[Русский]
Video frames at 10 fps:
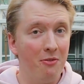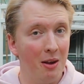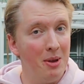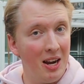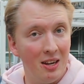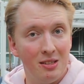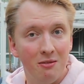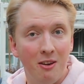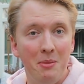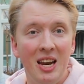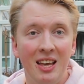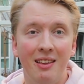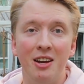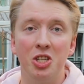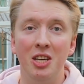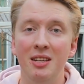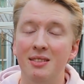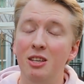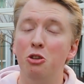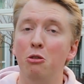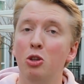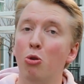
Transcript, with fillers: афроамериканцев, в Америке также есть еще и